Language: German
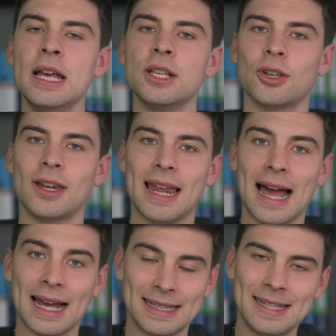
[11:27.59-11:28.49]

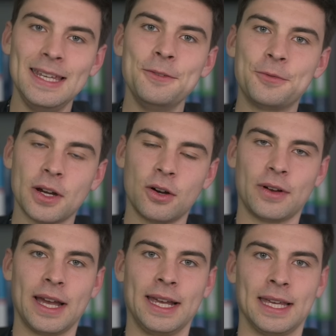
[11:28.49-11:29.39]
sondern aktiv darauf
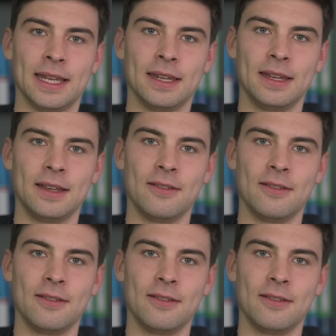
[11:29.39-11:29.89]
eingehen,